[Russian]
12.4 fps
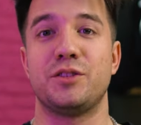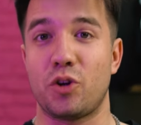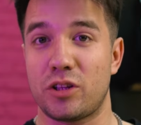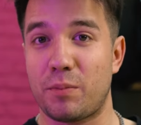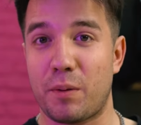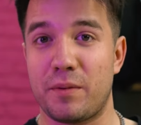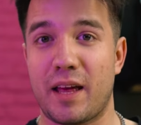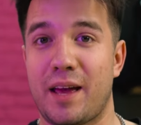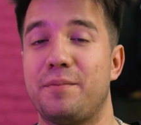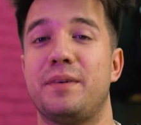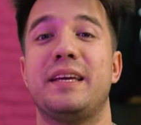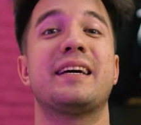Но
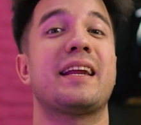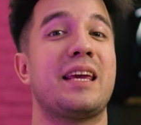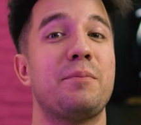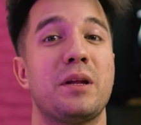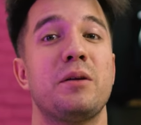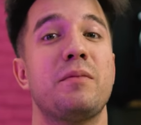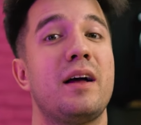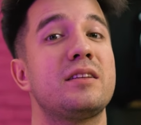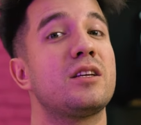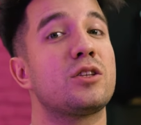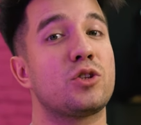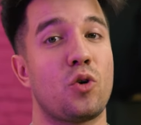напоминаем, игроки
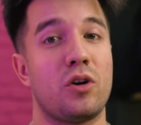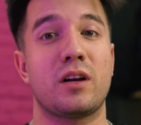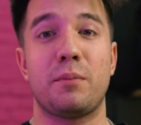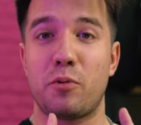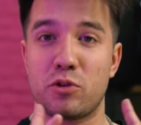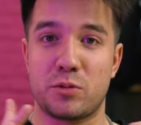принимаются только по